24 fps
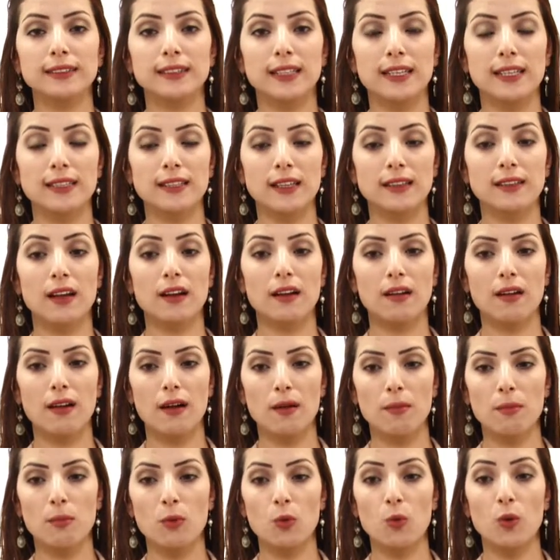
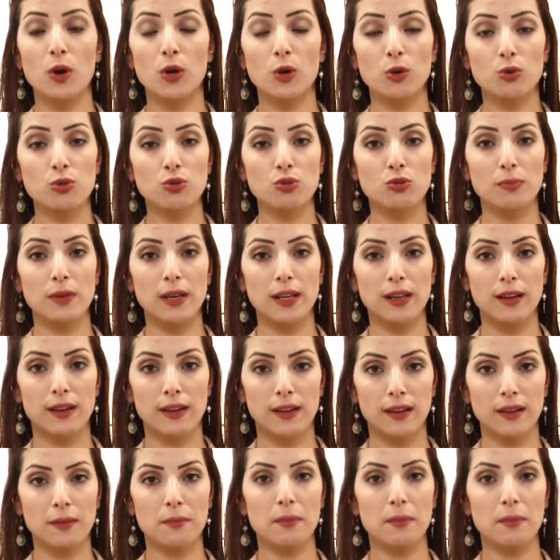سنتدرب ونجمل